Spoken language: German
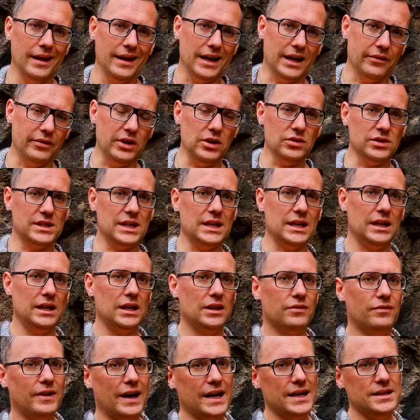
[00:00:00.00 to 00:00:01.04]
Ja, wie du
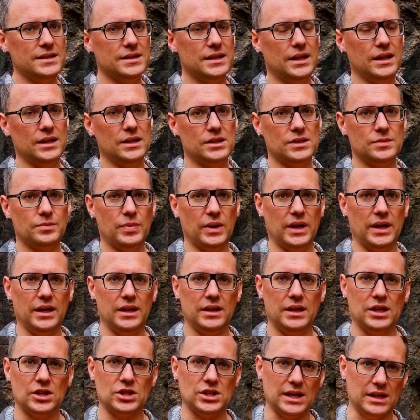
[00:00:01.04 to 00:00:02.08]
sicherlich weißt, geht es bei
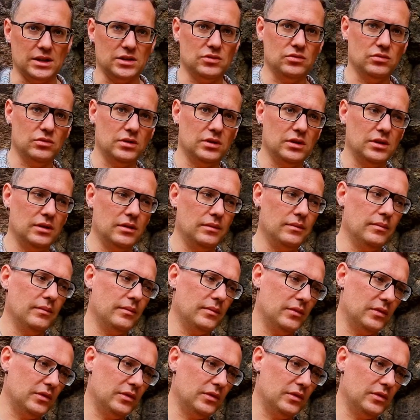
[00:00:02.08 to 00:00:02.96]
der Schatzsuche